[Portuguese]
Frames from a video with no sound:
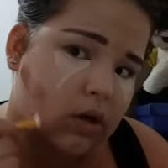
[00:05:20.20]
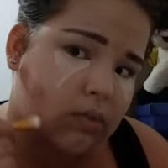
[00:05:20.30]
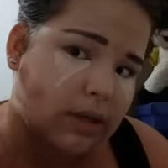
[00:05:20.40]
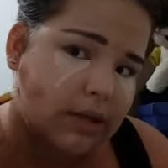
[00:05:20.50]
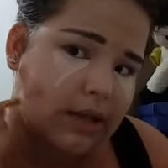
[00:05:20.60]
então, é os
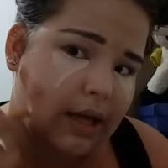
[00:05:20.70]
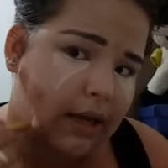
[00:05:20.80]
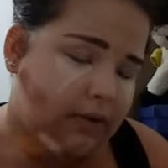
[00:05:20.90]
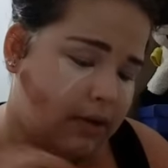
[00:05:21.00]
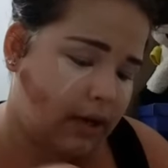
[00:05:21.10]
mais
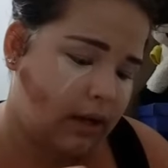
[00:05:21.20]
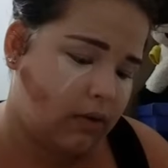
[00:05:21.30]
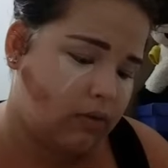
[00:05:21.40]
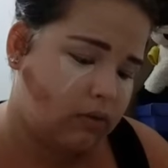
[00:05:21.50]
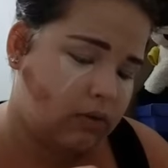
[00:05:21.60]
claros que
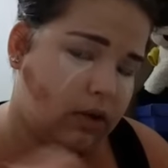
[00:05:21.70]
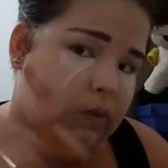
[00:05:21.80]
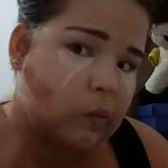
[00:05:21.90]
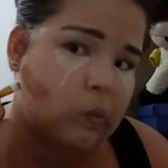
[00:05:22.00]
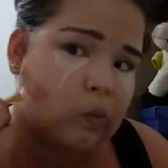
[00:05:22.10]
ela usa.
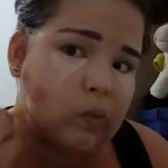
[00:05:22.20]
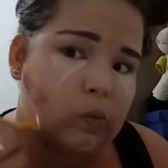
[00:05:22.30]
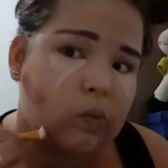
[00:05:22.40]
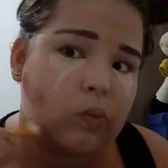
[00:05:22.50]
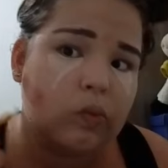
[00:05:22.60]

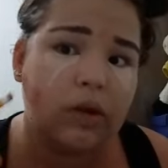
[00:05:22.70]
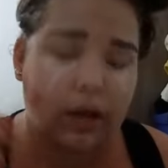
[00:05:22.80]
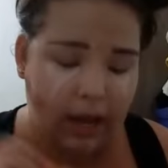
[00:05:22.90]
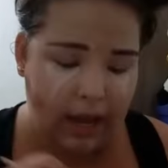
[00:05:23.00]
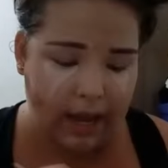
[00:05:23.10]

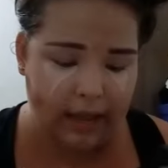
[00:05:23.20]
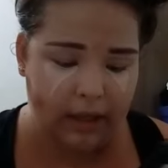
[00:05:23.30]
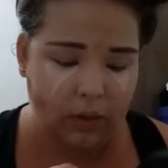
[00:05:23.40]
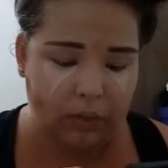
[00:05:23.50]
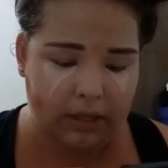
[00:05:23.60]
Ela
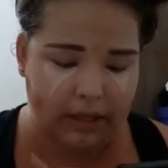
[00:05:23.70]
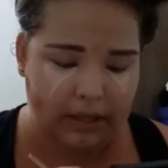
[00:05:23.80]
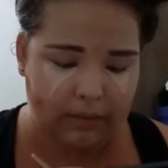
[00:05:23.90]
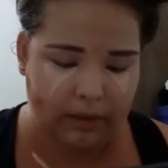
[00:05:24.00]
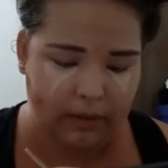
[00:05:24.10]
ilumina
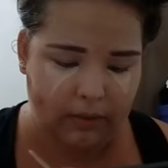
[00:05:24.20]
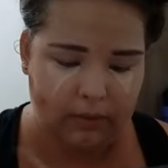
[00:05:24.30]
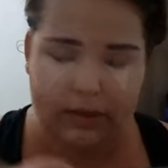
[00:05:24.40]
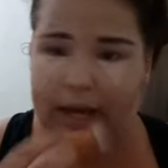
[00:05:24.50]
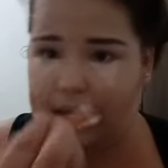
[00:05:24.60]
também
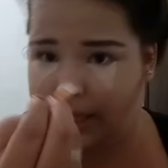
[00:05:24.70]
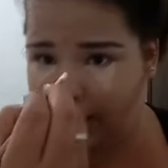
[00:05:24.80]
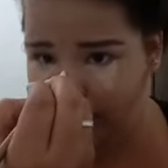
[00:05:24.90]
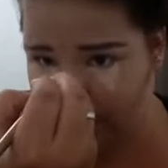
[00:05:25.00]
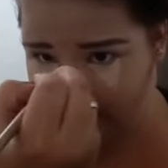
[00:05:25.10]
o
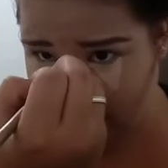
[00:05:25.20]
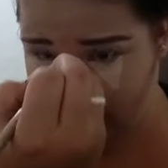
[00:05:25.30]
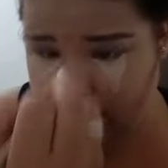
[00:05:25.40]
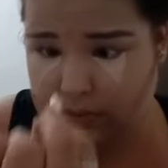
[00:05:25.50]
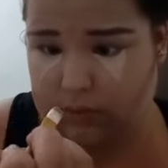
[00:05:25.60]

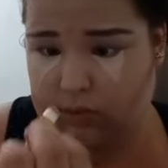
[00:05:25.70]
nariz.